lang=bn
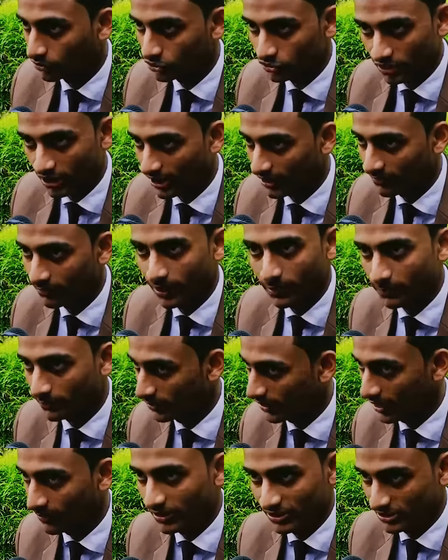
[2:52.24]
অন্তত
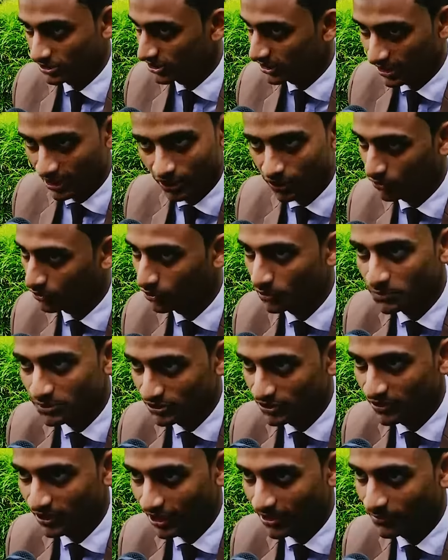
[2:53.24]
আমার শিক্ষা নিয়ে কোনো
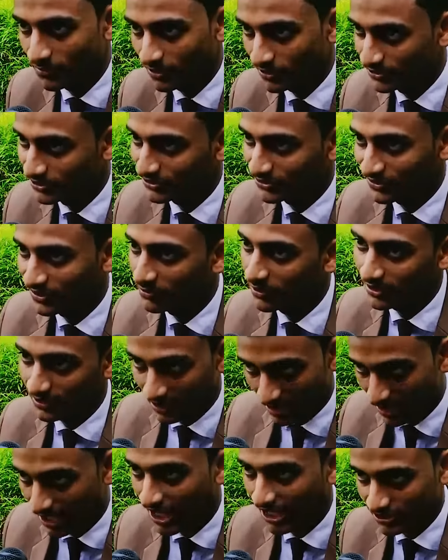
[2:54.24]
বিষয় নেই মানে যত আমার
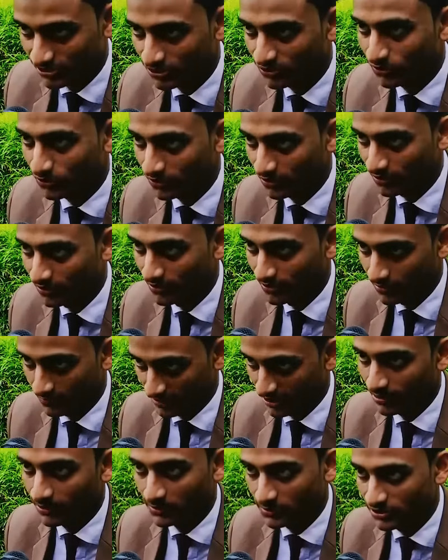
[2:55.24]
হাস্যকর
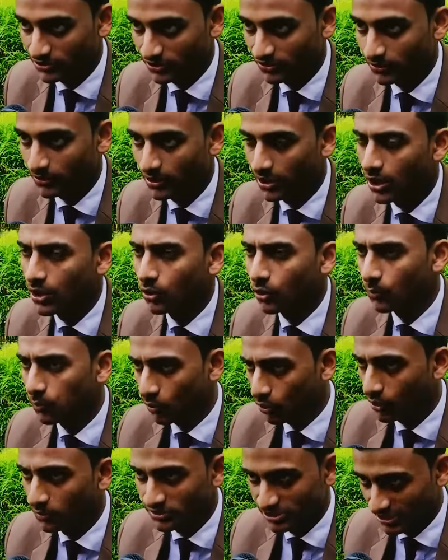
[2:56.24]
মানে আমার বিষয় খুব
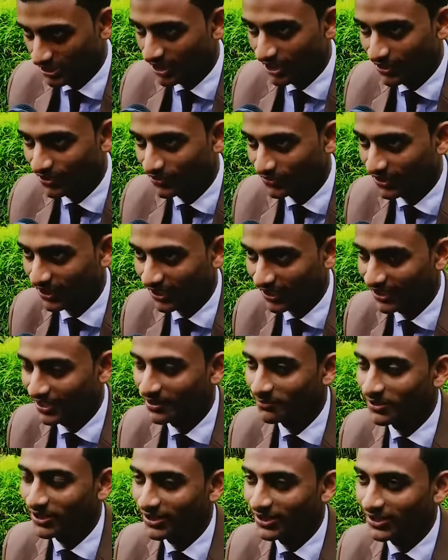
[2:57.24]
কম শিক্ষা নিয়ে থাকে
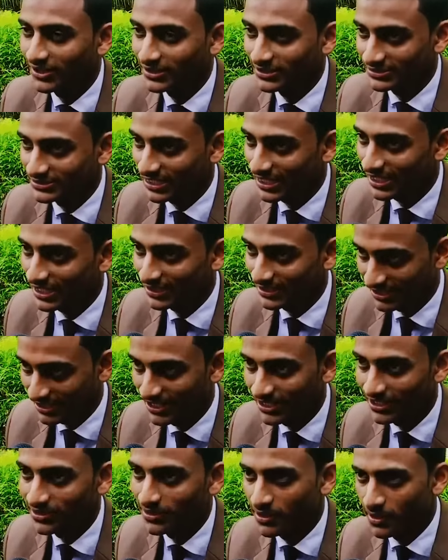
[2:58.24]
মানে যা
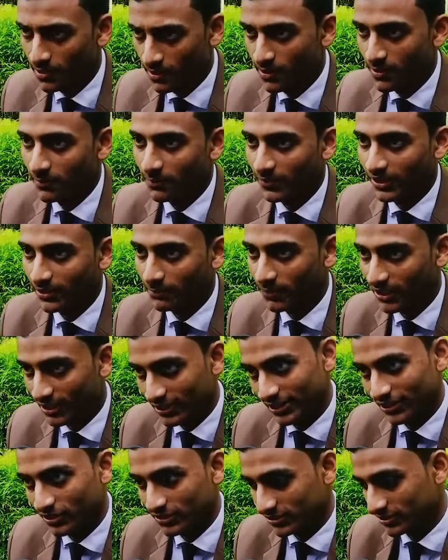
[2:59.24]
দেই মানে বালা
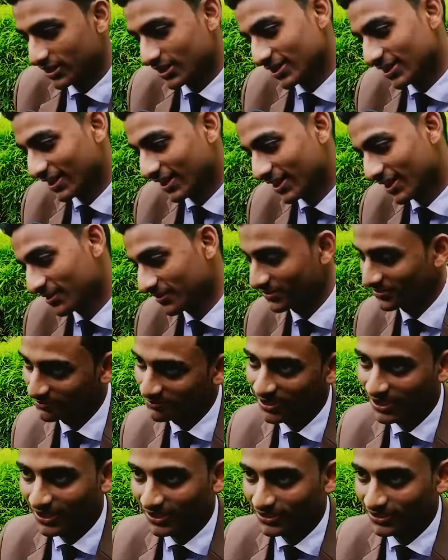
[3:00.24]
দেওয়া যায় না দীক্ষা ভাল